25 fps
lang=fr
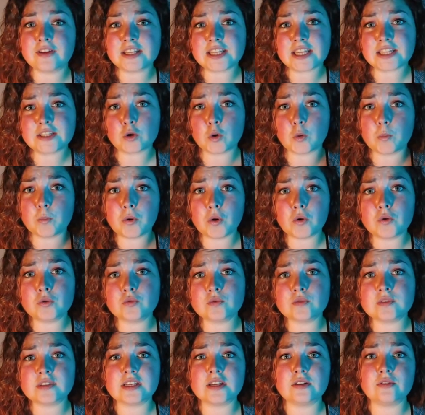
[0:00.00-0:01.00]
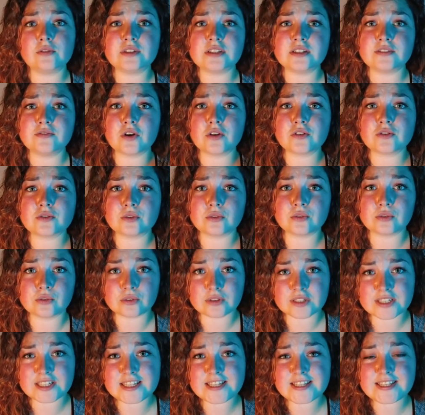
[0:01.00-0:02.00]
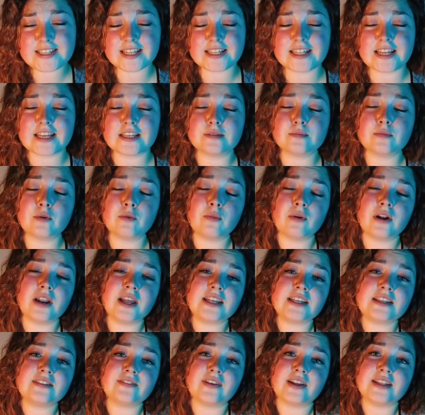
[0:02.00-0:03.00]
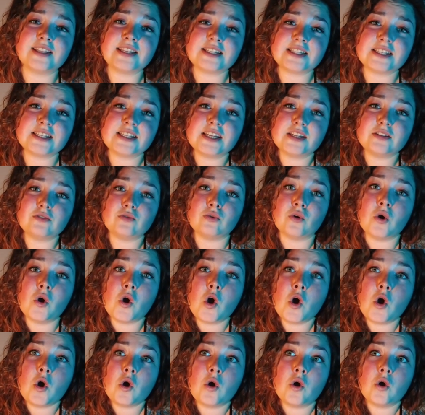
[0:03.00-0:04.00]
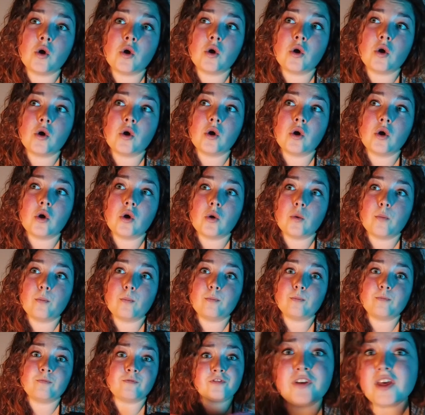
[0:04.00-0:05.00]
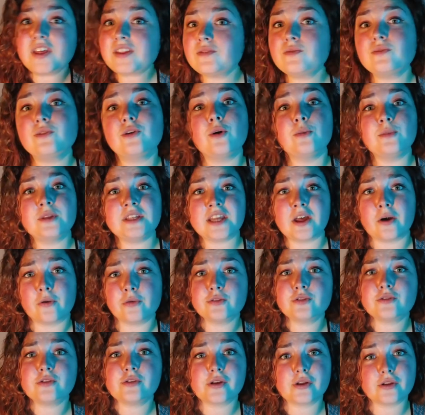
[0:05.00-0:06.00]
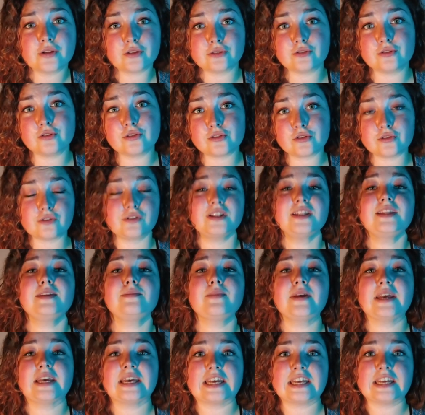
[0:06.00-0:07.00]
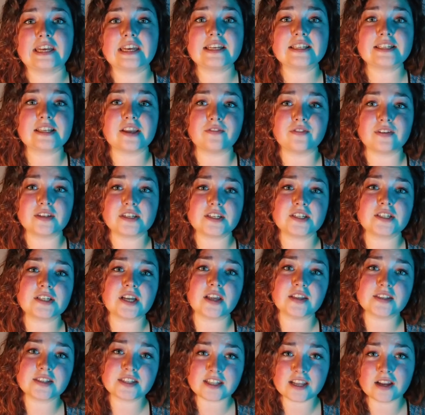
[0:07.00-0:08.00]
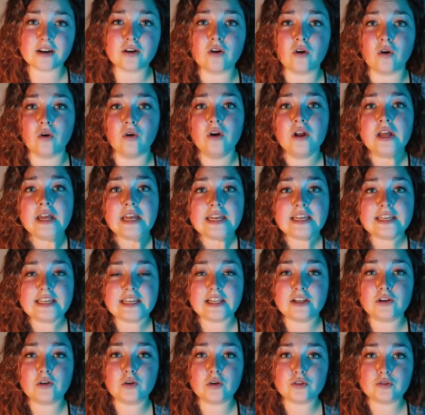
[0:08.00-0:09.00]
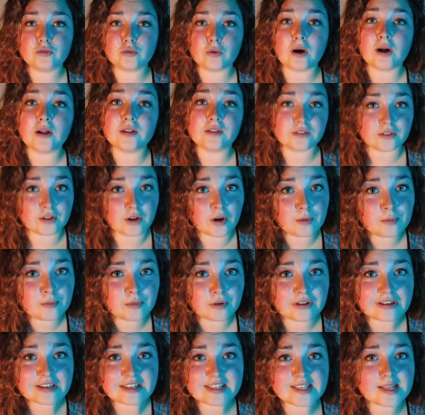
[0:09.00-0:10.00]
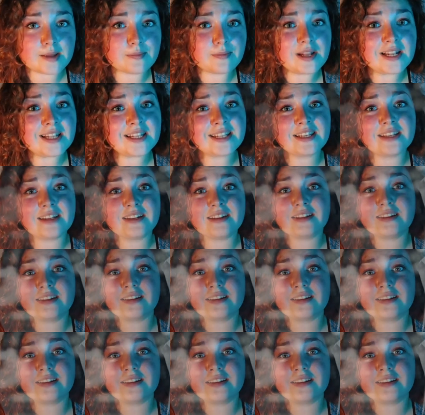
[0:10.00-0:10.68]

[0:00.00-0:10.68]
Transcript: va être prononcé le divorce de Guy, c'est à ce moment-là qu'il va décider de faire son coming out, de se libérer. Ça fait déjà 5 ans qu'il côtoie un homme qui s'appelle